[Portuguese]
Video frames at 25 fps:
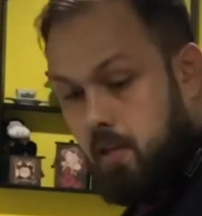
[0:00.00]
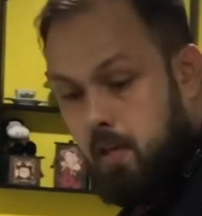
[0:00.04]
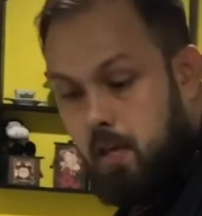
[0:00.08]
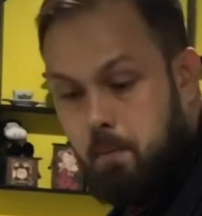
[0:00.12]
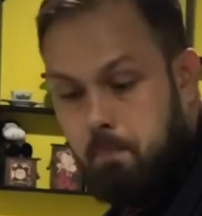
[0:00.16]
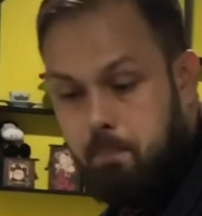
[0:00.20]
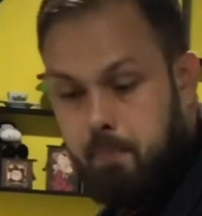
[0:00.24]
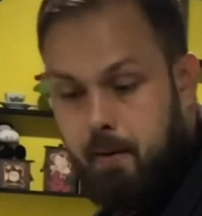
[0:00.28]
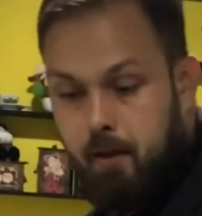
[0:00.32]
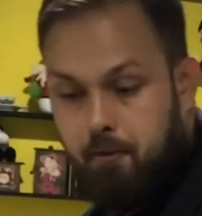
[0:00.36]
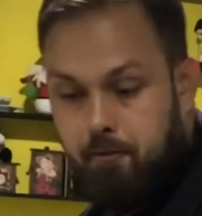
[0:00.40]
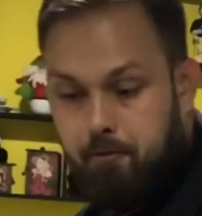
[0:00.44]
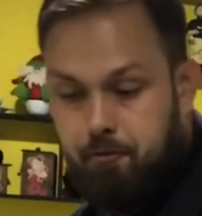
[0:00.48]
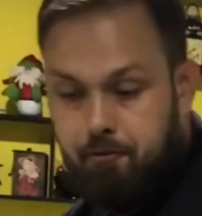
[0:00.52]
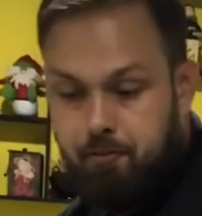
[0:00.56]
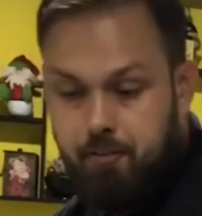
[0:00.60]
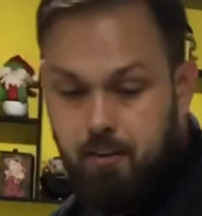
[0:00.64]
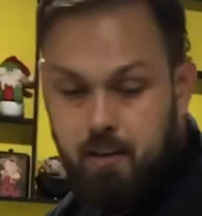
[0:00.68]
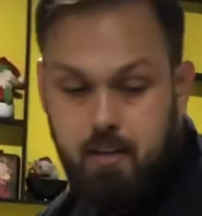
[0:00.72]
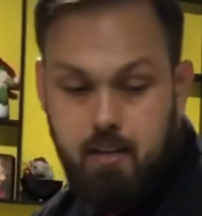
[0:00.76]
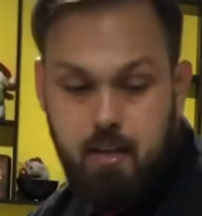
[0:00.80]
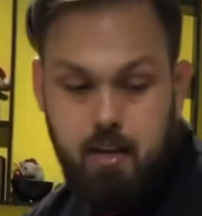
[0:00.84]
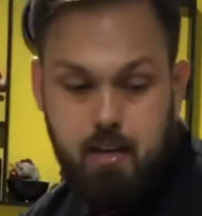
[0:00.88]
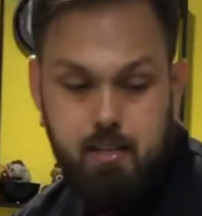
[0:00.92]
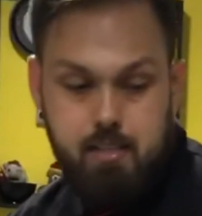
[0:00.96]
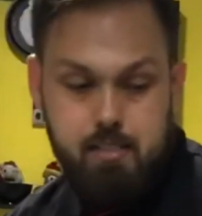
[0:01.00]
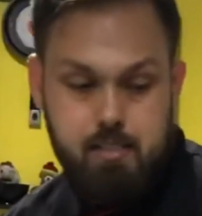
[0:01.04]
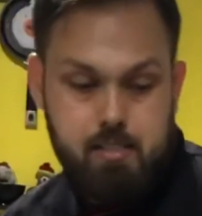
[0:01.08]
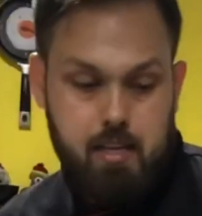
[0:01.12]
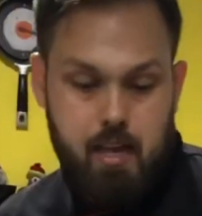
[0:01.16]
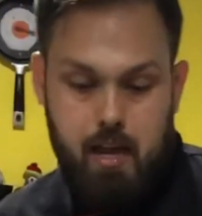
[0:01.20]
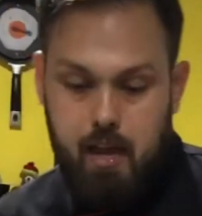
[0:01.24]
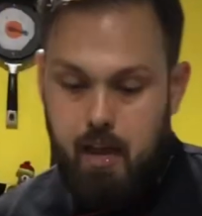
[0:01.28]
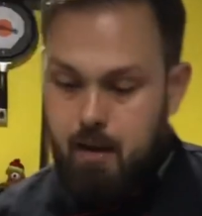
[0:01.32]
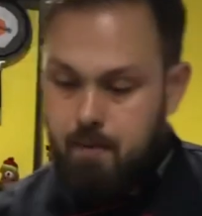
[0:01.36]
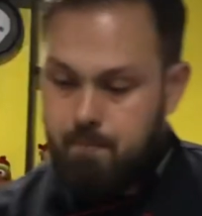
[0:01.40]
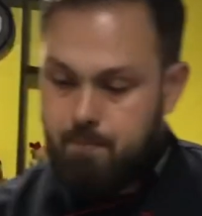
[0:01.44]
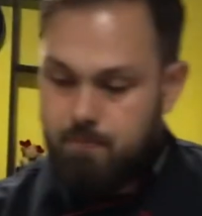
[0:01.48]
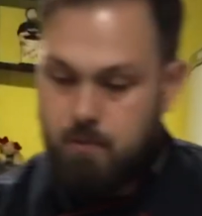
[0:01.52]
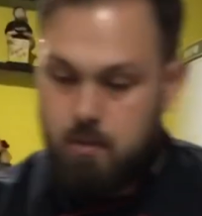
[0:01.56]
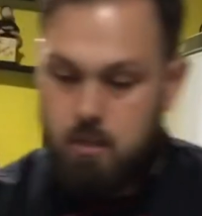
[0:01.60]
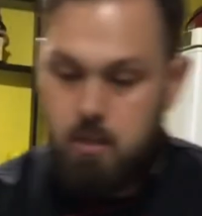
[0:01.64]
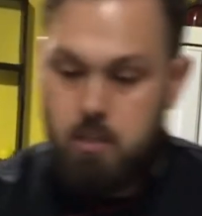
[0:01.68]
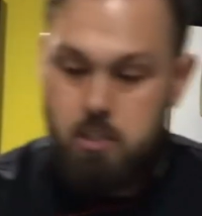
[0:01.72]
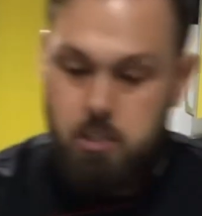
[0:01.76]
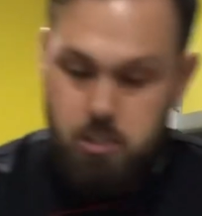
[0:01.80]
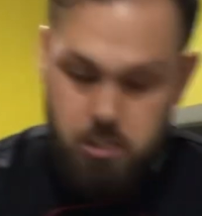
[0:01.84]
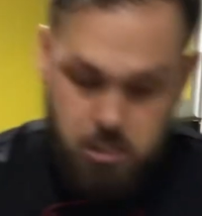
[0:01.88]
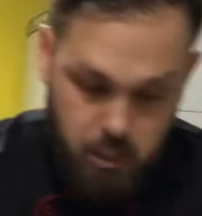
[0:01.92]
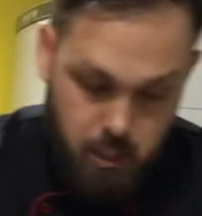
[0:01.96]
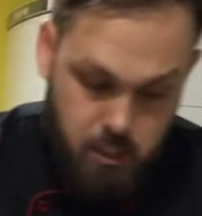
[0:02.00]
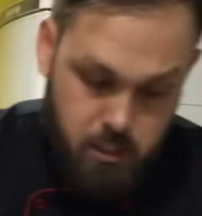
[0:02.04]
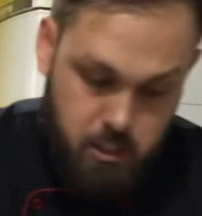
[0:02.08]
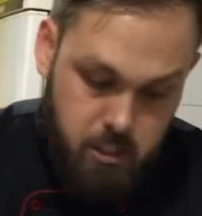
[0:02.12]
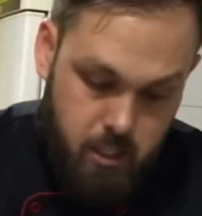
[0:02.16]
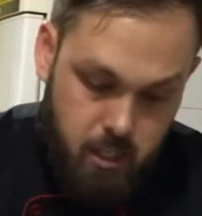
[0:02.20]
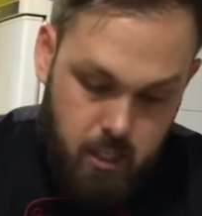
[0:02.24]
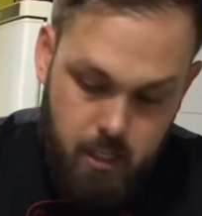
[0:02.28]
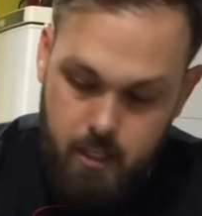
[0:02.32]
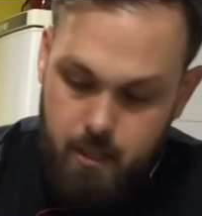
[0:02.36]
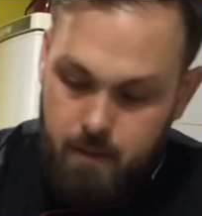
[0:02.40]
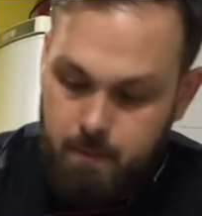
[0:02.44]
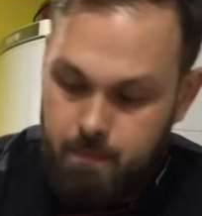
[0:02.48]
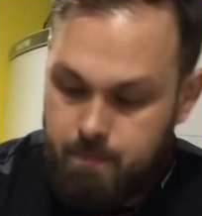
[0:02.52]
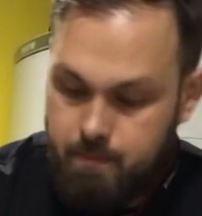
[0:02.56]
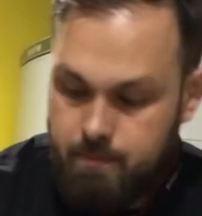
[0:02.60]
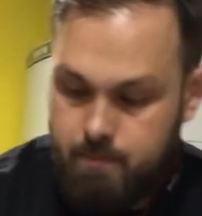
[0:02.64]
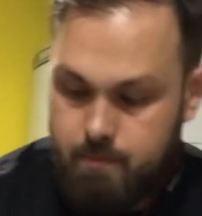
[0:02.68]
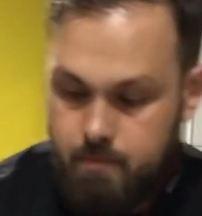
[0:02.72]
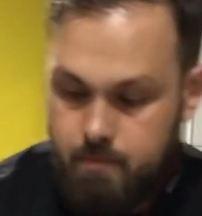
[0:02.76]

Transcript: E para finalizar, chantilly.